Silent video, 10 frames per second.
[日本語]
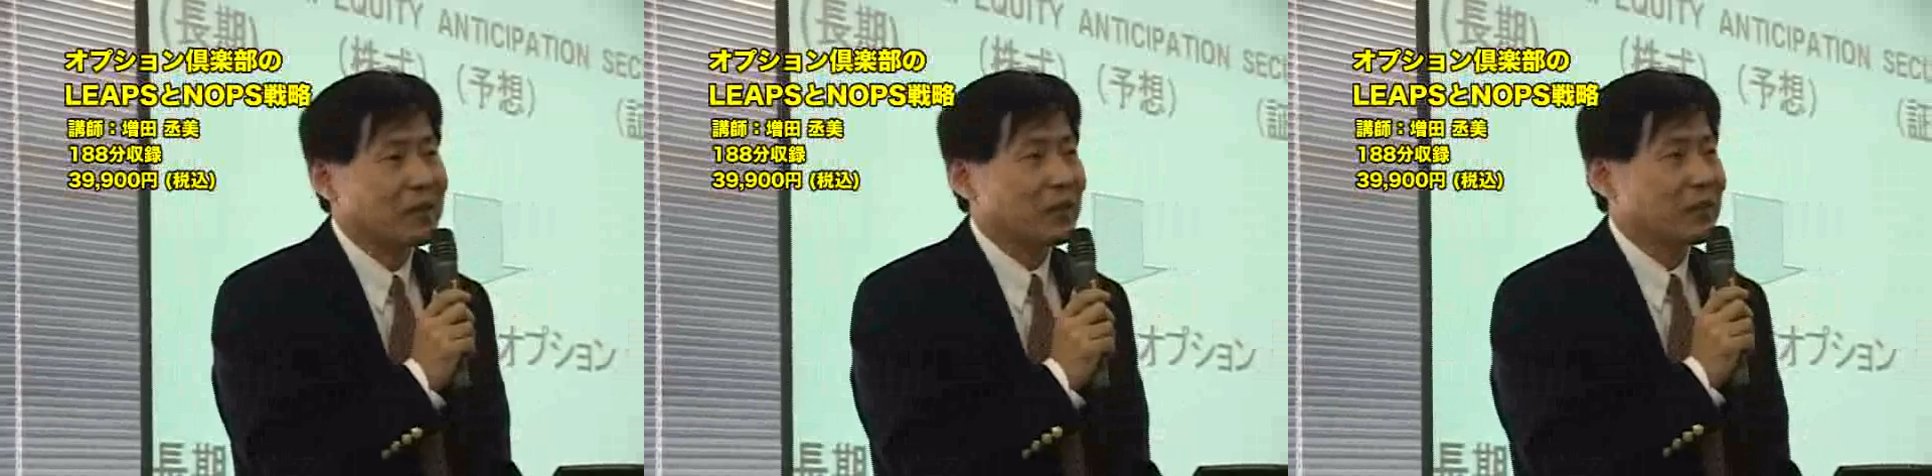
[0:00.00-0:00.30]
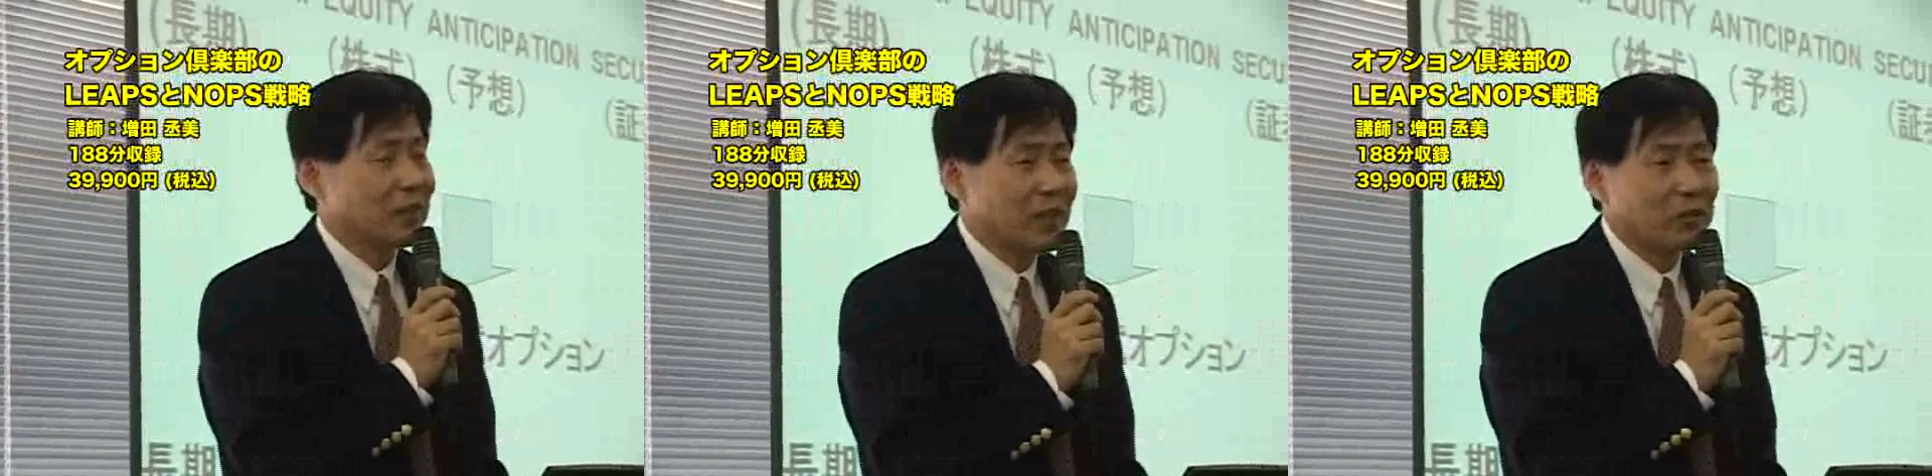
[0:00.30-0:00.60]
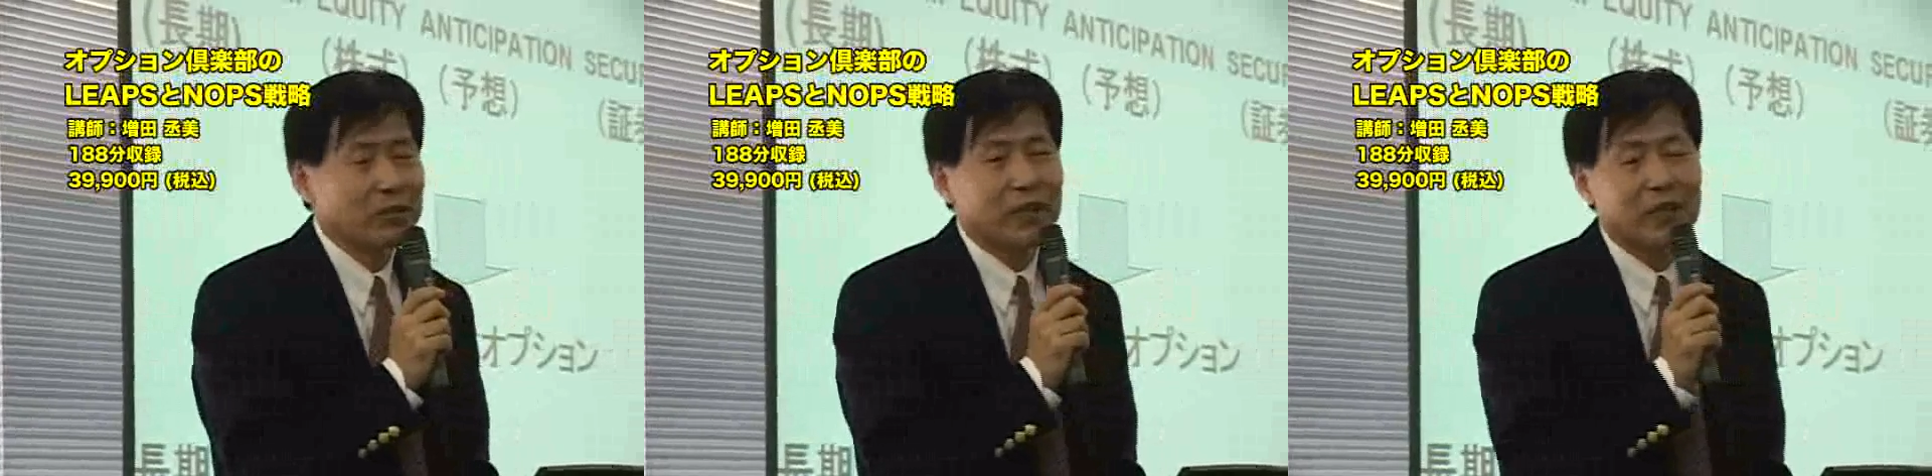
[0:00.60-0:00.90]
これ全
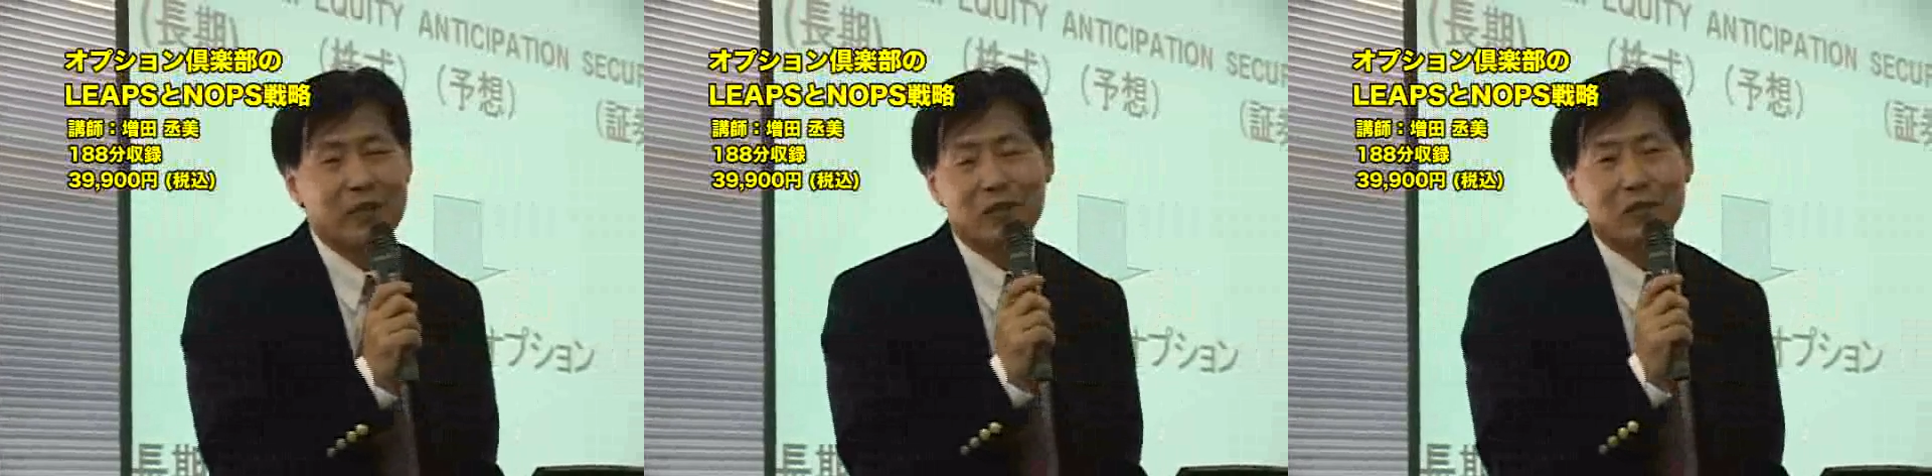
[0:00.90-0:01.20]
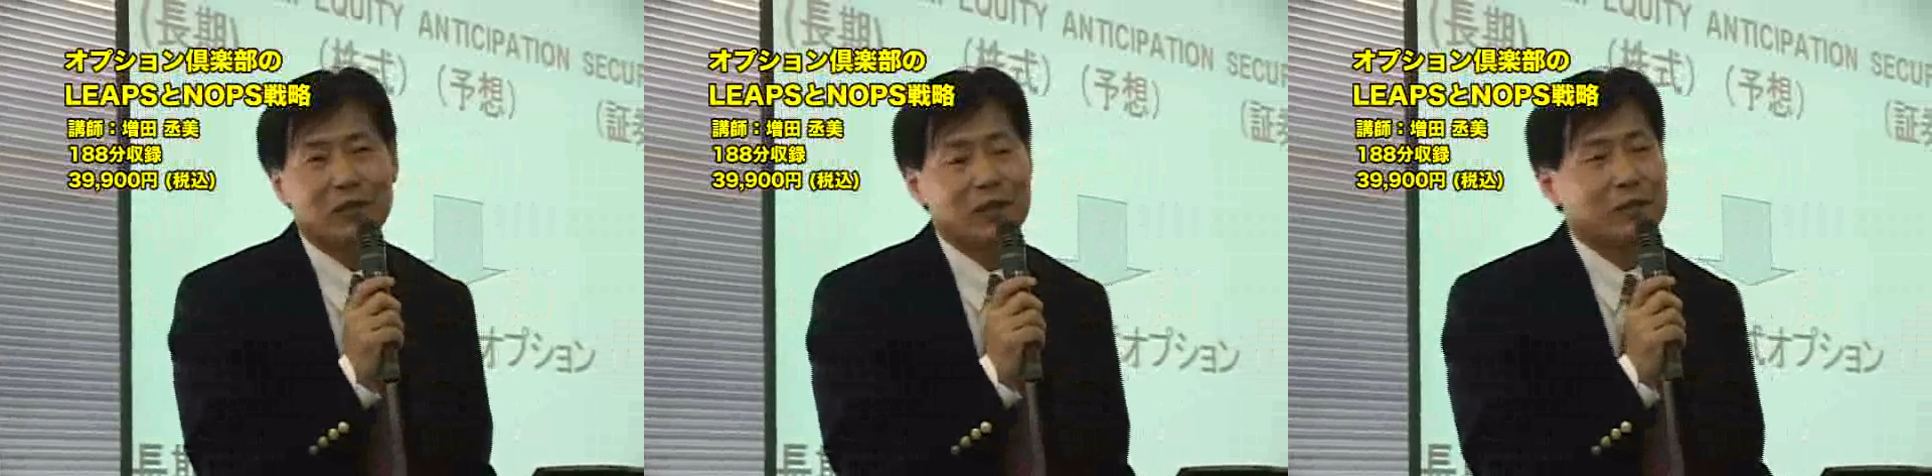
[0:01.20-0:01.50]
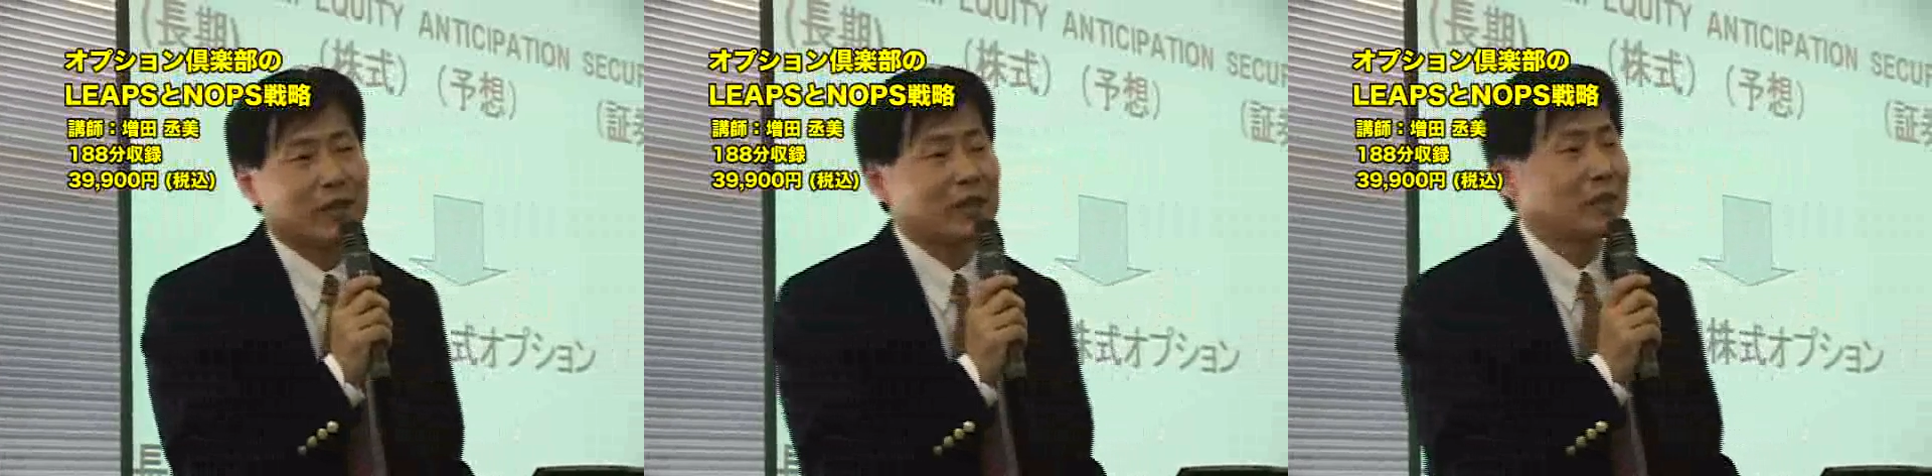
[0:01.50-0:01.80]
然本当に営業トーク
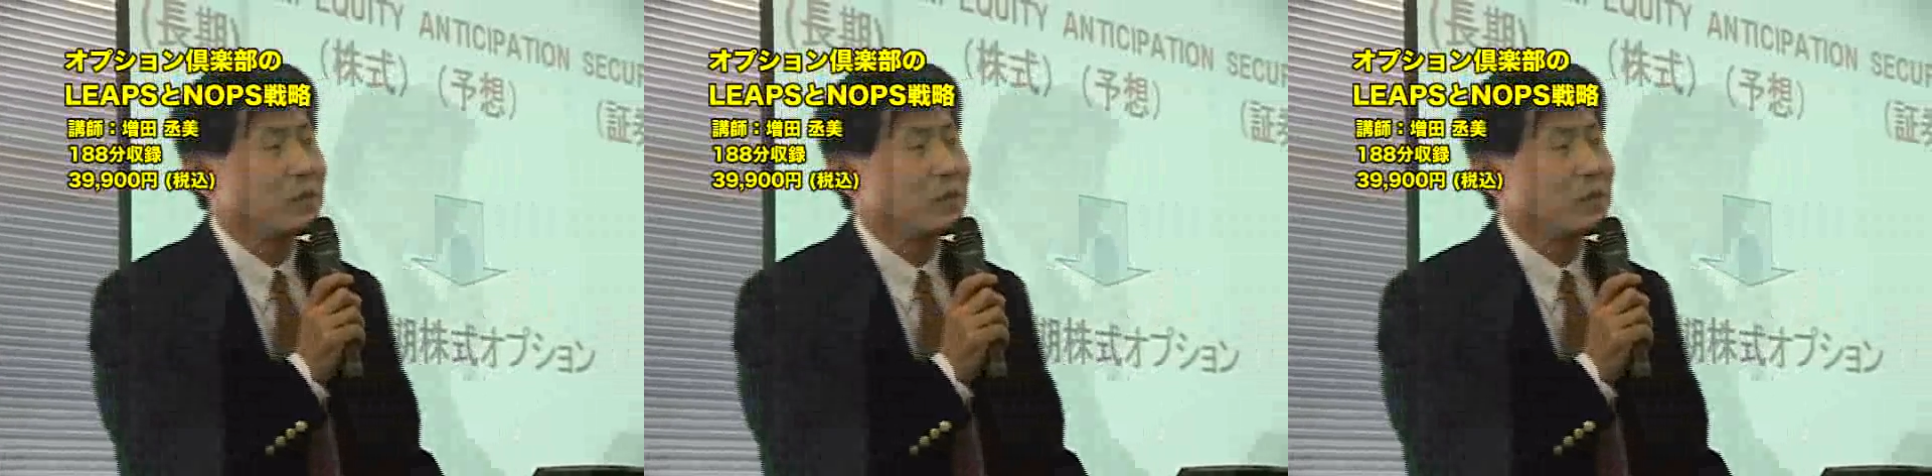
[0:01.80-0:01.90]
でも何